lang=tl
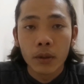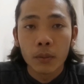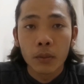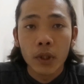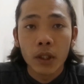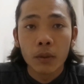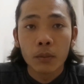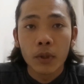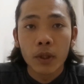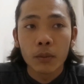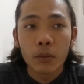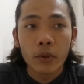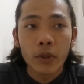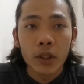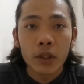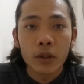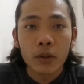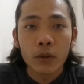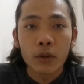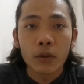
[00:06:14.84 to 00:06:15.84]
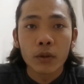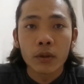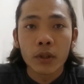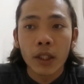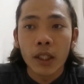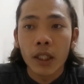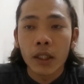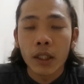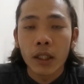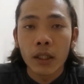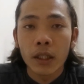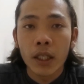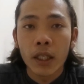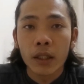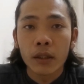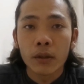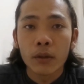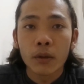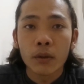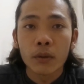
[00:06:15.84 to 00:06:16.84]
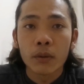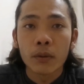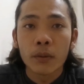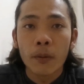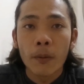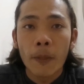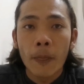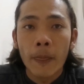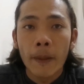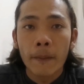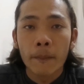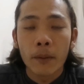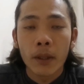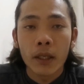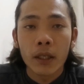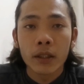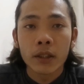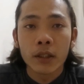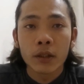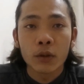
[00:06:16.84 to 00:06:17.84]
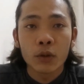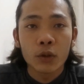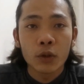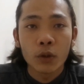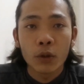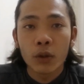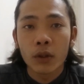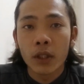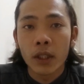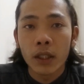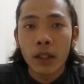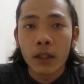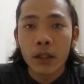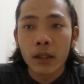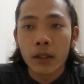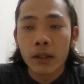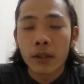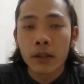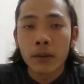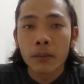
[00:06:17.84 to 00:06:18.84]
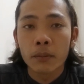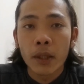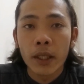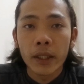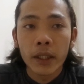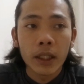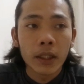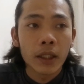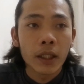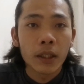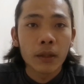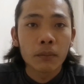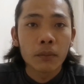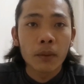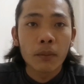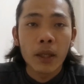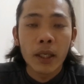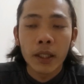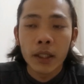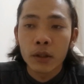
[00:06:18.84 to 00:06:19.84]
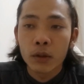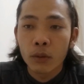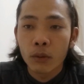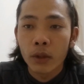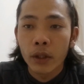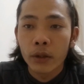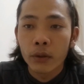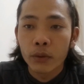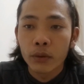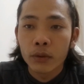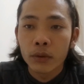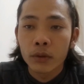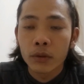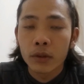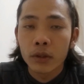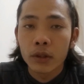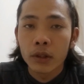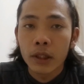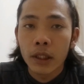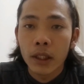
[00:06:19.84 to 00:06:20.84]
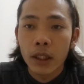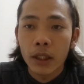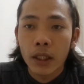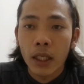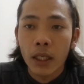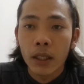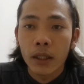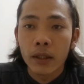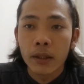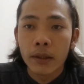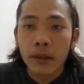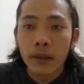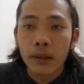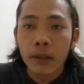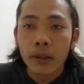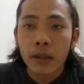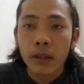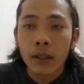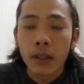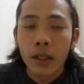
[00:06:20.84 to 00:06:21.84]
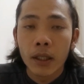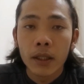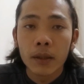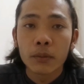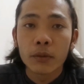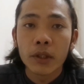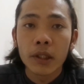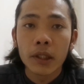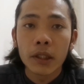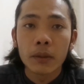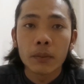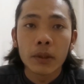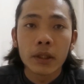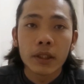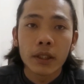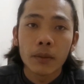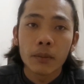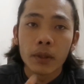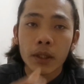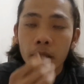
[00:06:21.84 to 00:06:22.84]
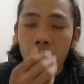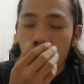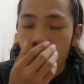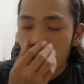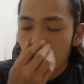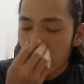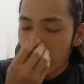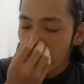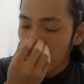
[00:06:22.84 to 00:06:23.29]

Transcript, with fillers: minimemorize ko, tinatandaan ko para sa susunod na banggitin, mabanggit yung ganung salita. Alam mo na yung ibig sabihin.